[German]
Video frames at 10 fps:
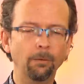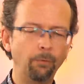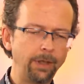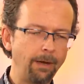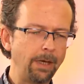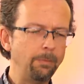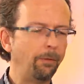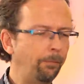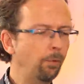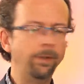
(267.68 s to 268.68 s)
wo ich aber
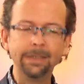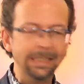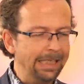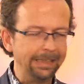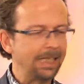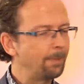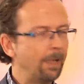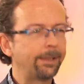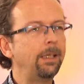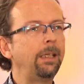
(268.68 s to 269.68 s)
immer fühlte, das
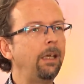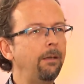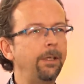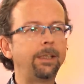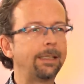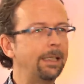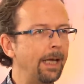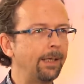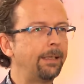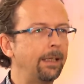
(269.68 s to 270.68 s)
machst du nicht ewig, das
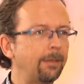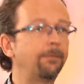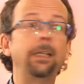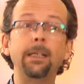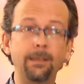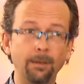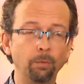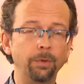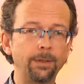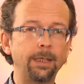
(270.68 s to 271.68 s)
lernst du jetzt, verdienst du
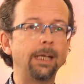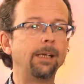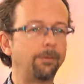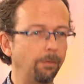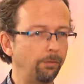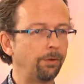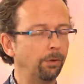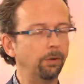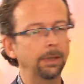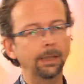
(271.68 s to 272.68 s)
gutes Geld und
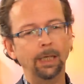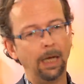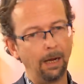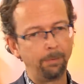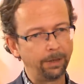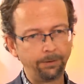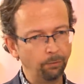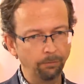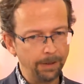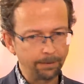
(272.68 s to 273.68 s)
so, aber
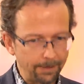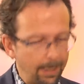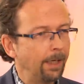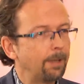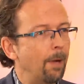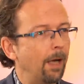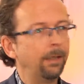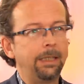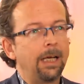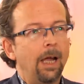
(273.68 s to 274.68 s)
du wirst was anderes machen.
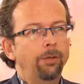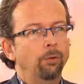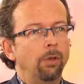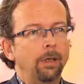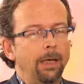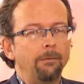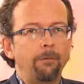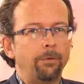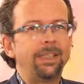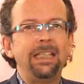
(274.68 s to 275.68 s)
Ich kann nur,
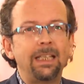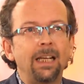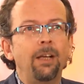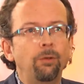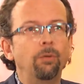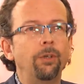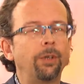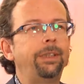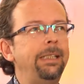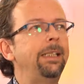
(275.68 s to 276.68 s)
irgendwann wusste ich, ich kann nur
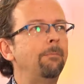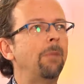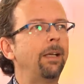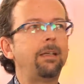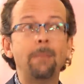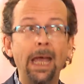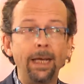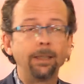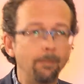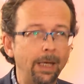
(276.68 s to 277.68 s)
noch die Themen machen, die mir
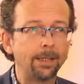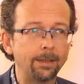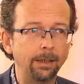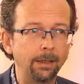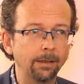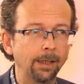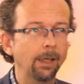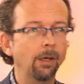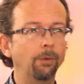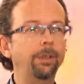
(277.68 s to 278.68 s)
echt am Herzen liegen.
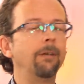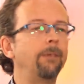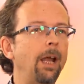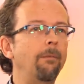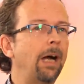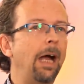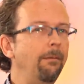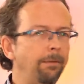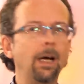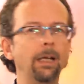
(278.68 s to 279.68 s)
Und irgendwann haben wir
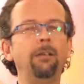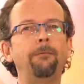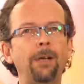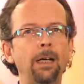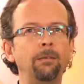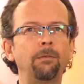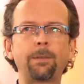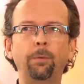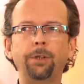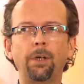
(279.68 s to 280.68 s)
einfach angefangen,
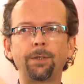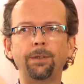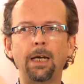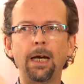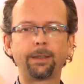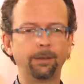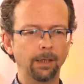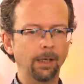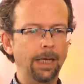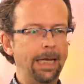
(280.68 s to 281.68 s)
2008,
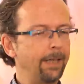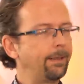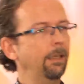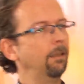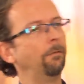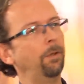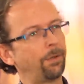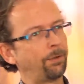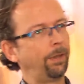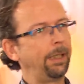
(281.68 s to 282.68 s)
erste
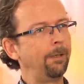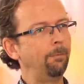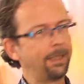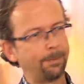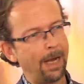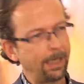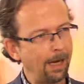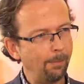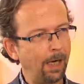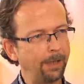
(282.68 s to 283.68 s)
Interviews zu drehen mit zwei
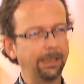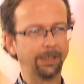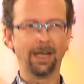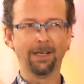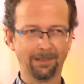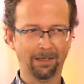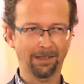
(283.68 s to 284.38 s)
Kameras. Ich saß,